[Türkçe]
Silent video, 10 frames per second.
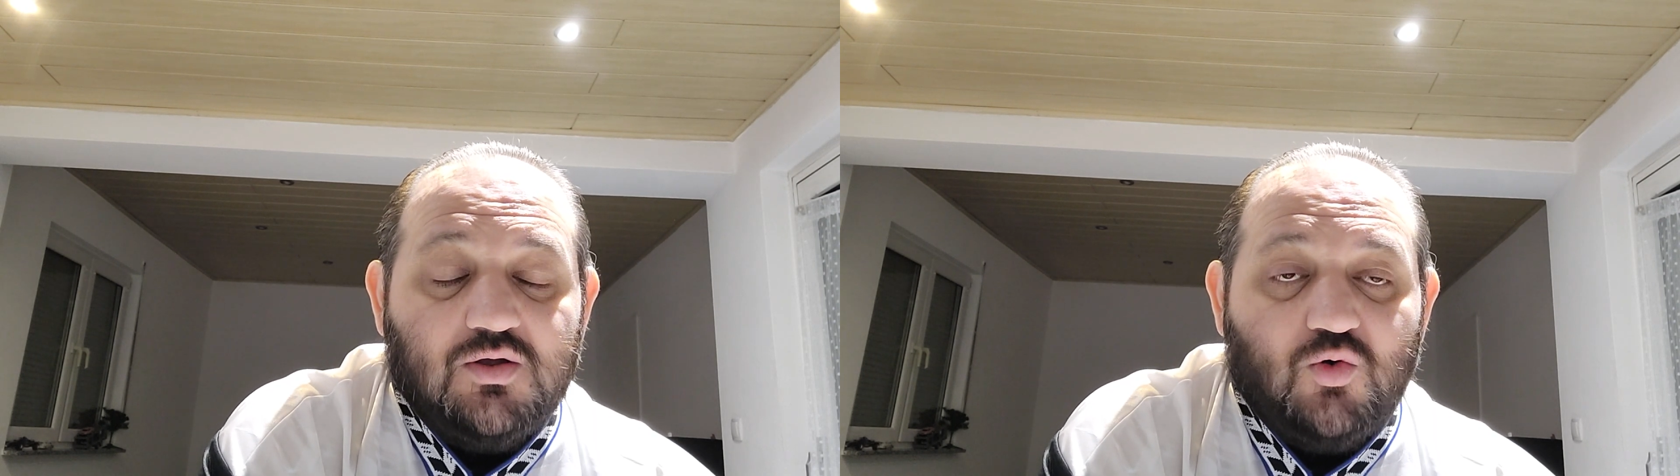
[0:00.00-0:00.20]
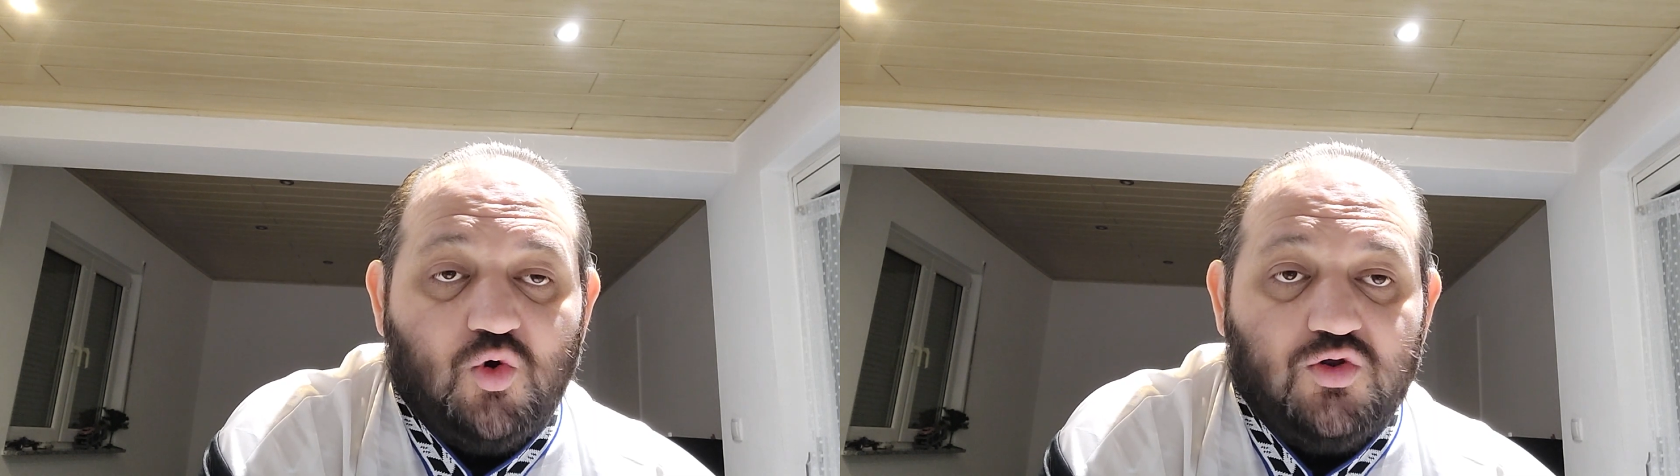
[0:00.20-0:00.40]

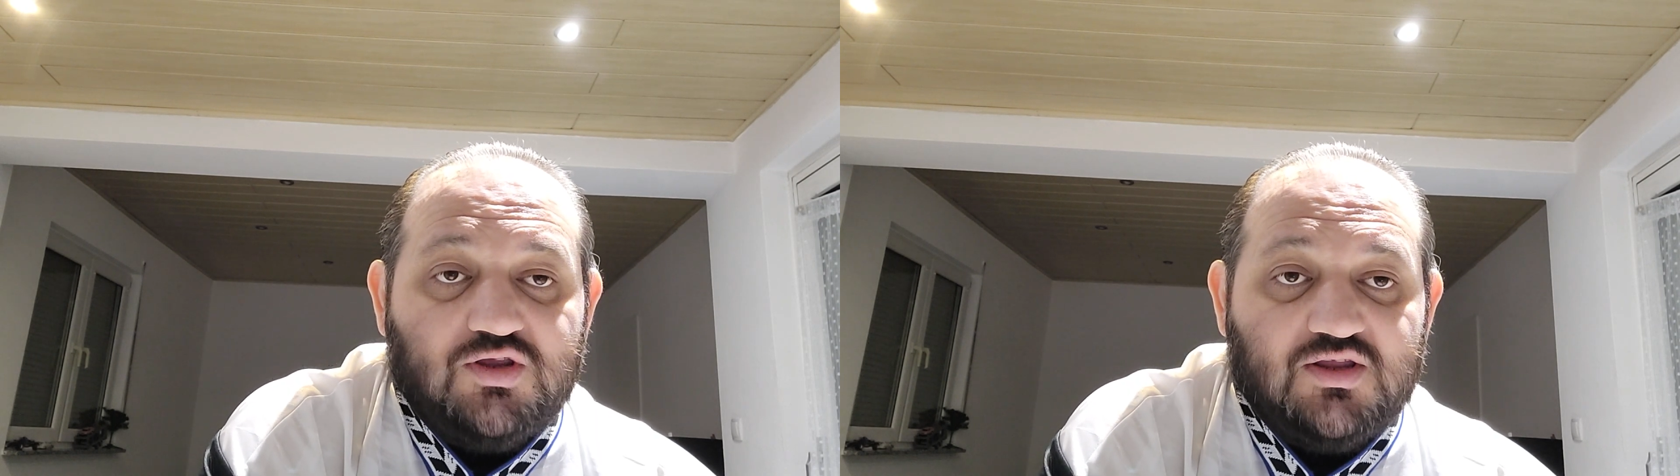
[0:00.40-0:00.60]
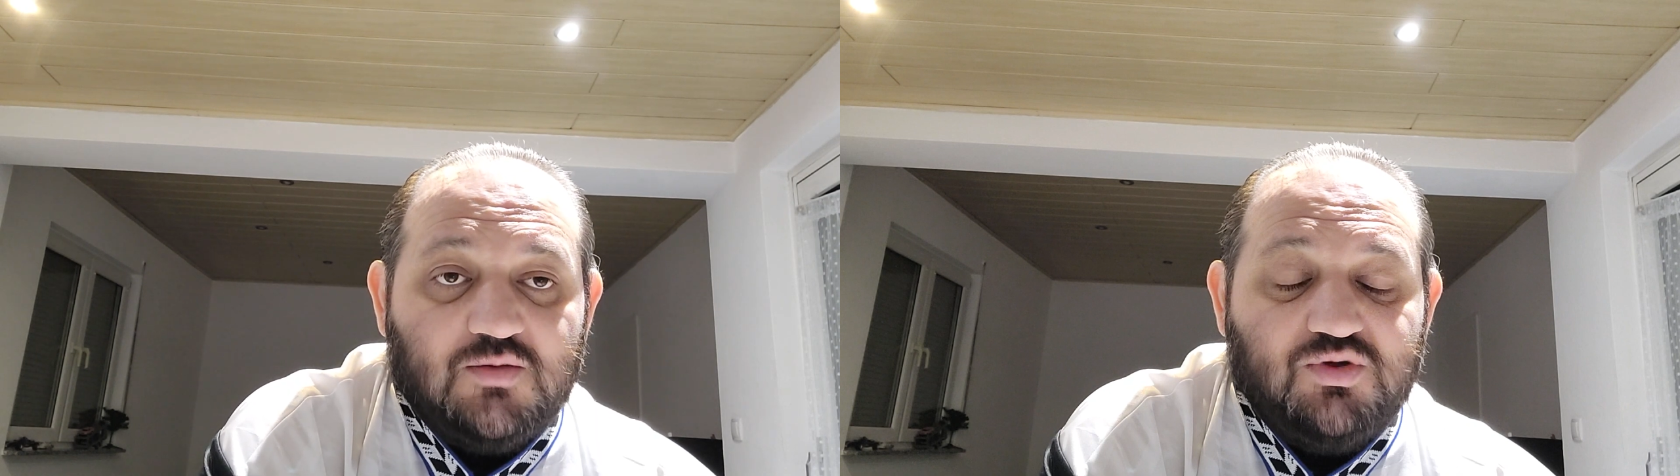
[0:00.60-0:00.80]

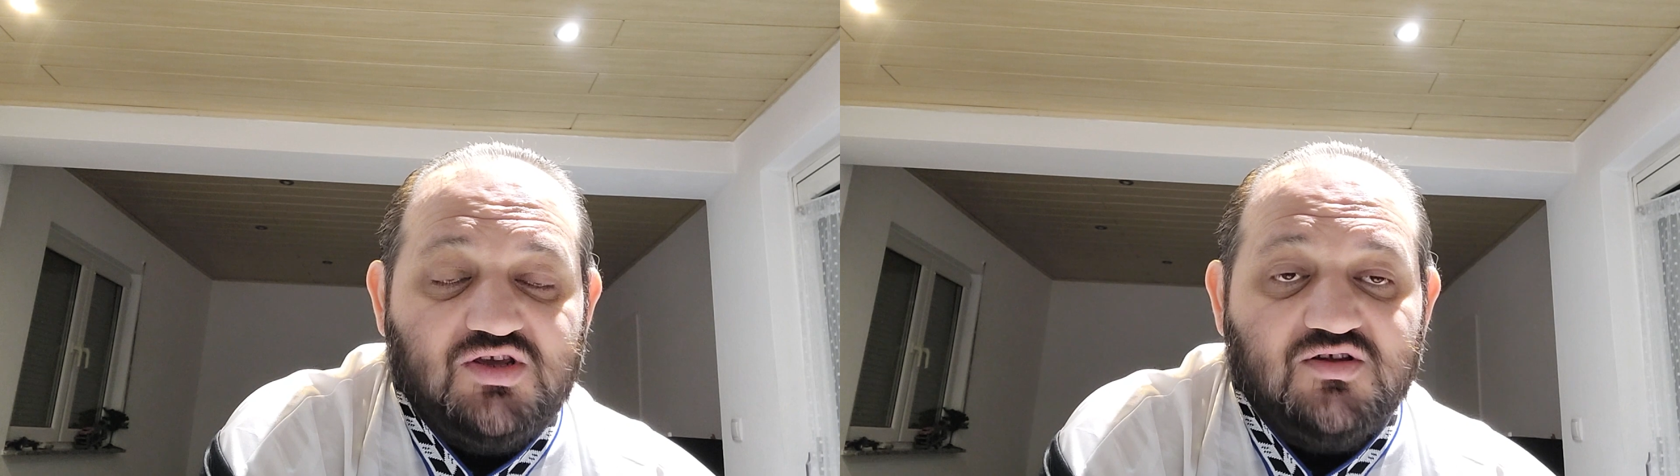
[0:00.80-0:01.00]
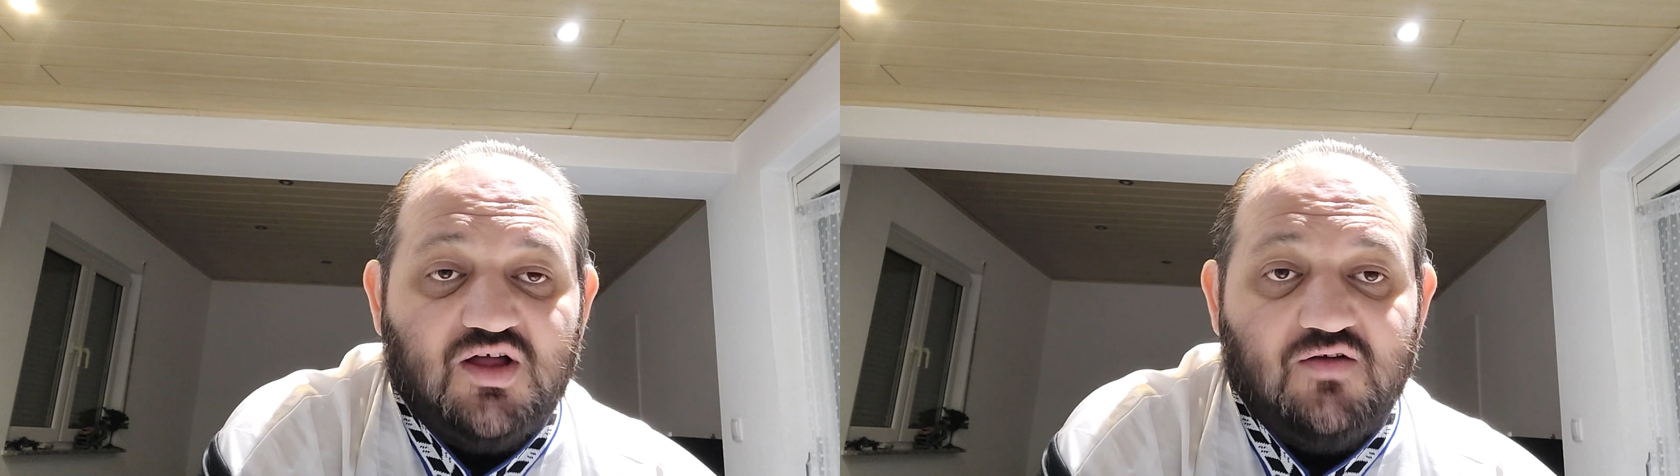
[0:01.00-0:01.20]
ortada bir
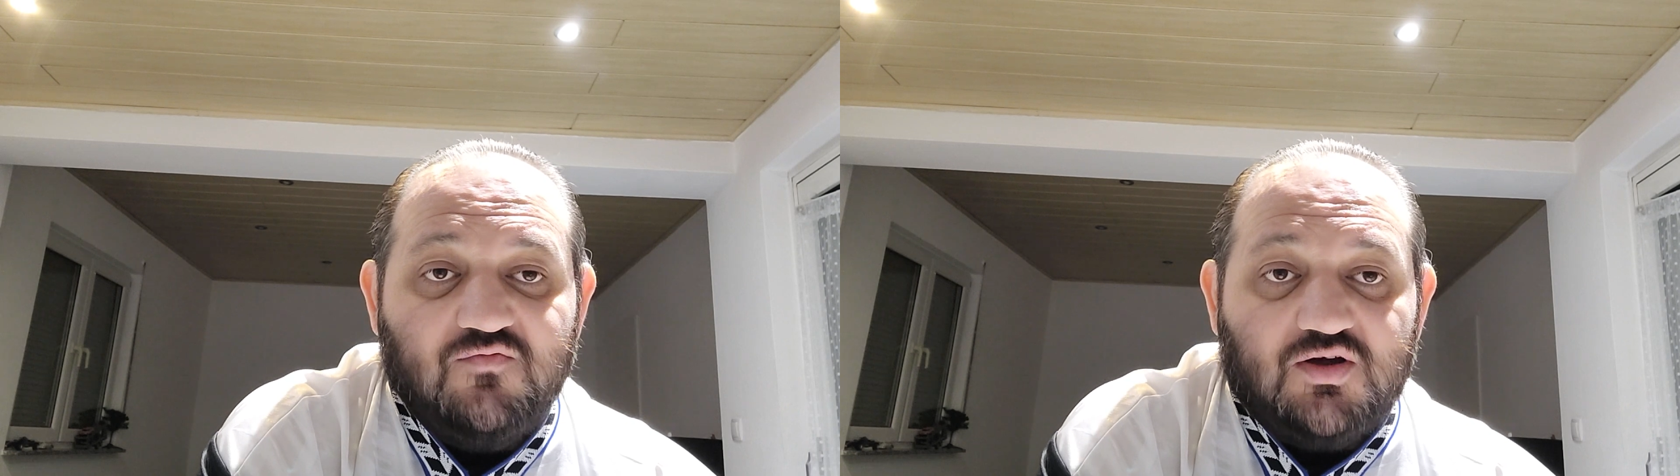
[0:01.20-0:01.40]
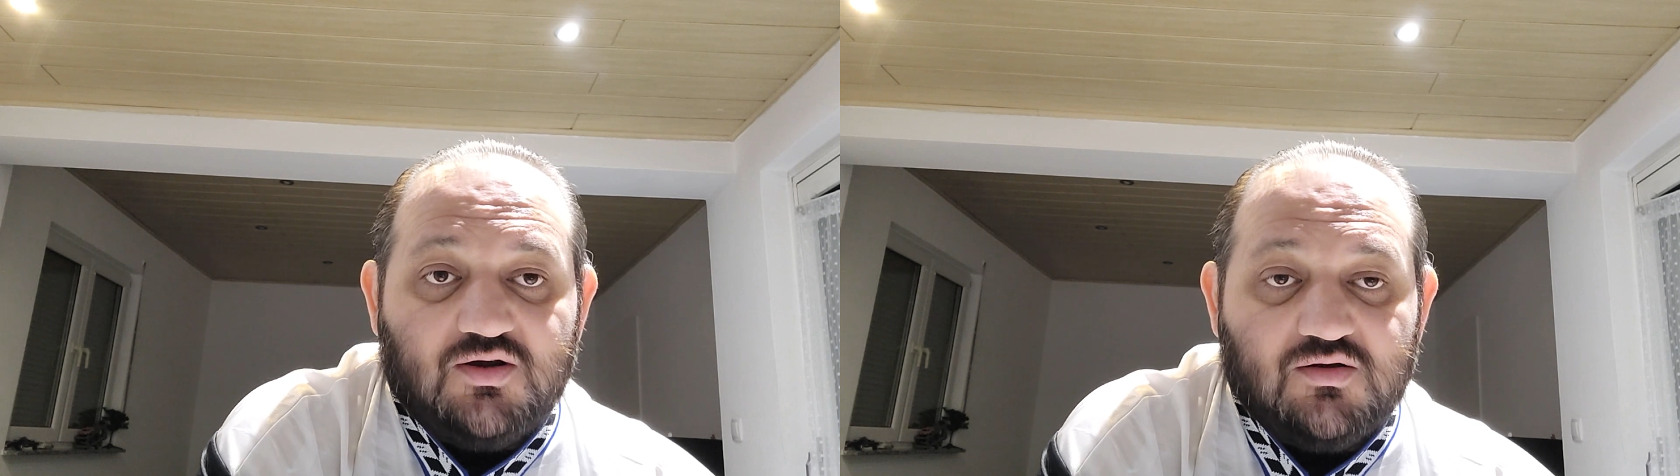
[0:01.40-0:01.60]

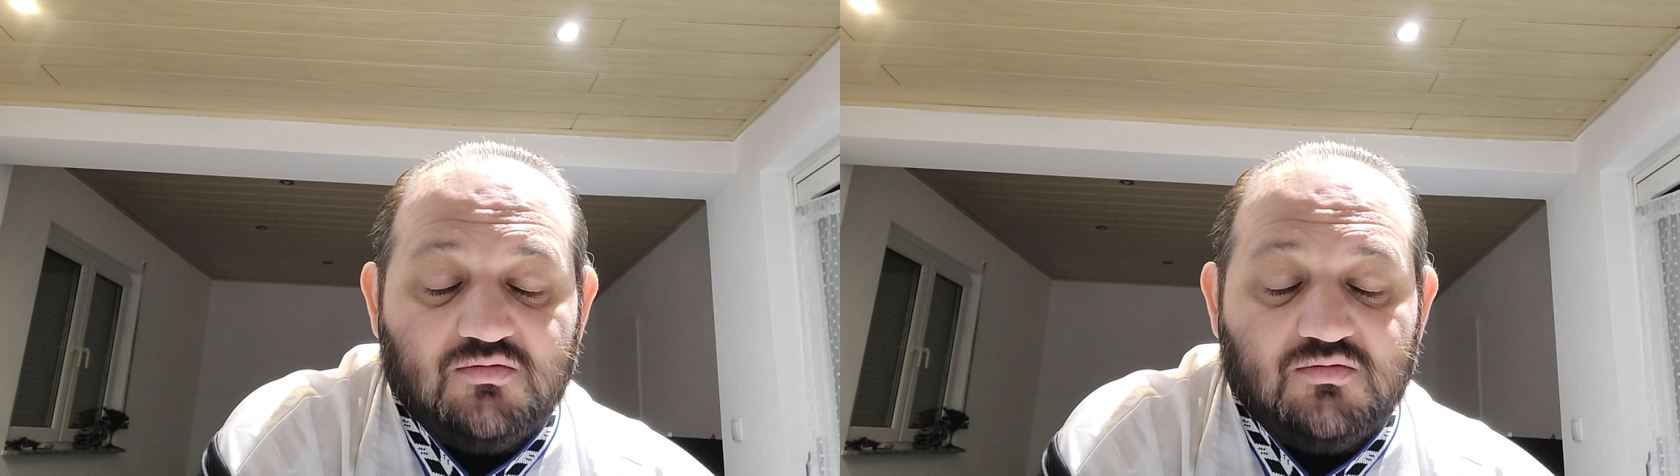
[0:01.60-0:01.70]
yılan var.